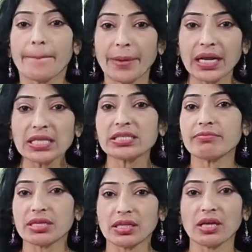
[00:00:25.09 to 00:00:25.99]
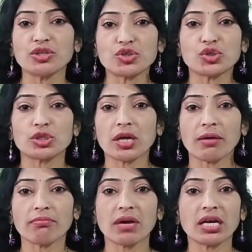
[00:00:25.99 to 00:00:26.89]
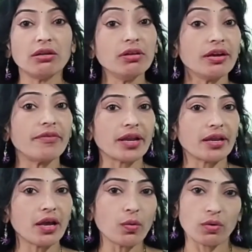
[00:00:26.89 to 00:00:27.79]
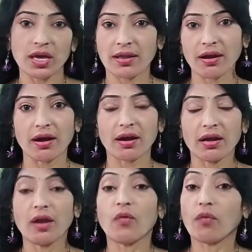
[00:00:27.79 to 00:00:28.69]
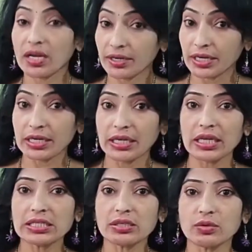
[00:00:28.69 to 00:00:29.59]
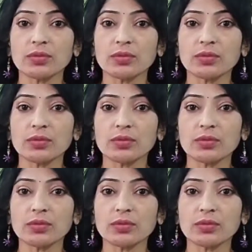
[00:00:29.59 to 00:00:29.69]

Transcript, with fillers: పెళ్లి సంబంధాలు చూస్తున్న అమ్మాయిలు ఎవరైనా ఉన్నారా వాళ్ళ డీటెయిల్స్